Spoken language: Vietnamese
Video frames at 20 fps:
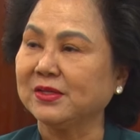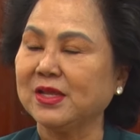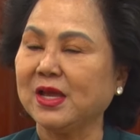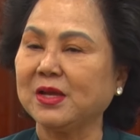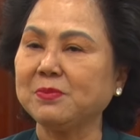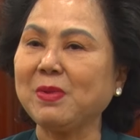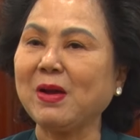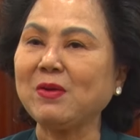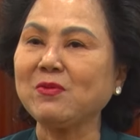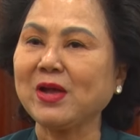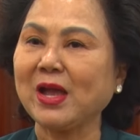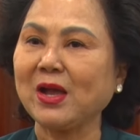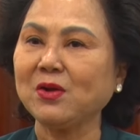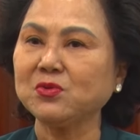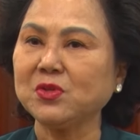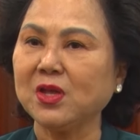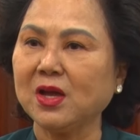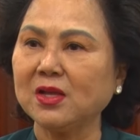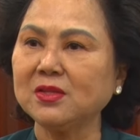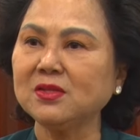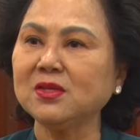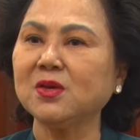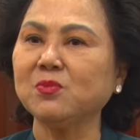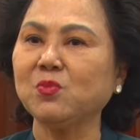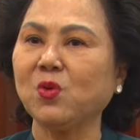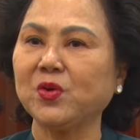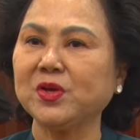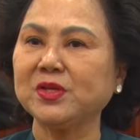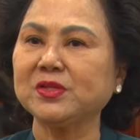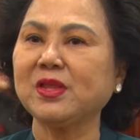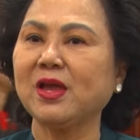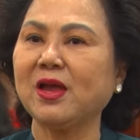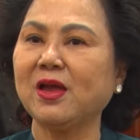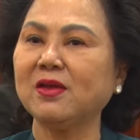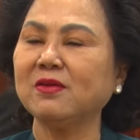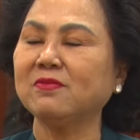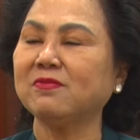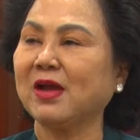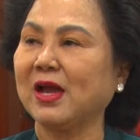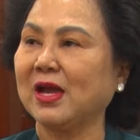để báo cáo đến với Bộ Y
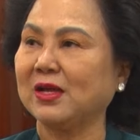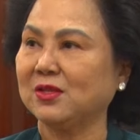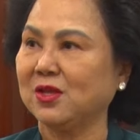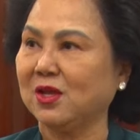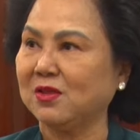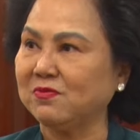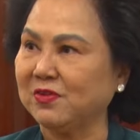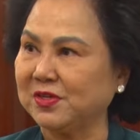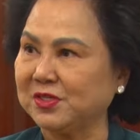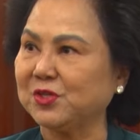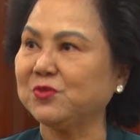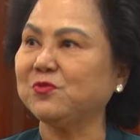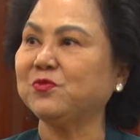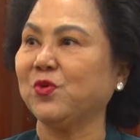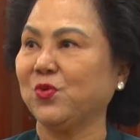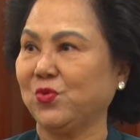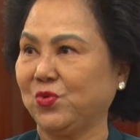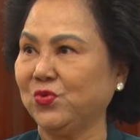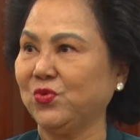tế và đến với chính phủ.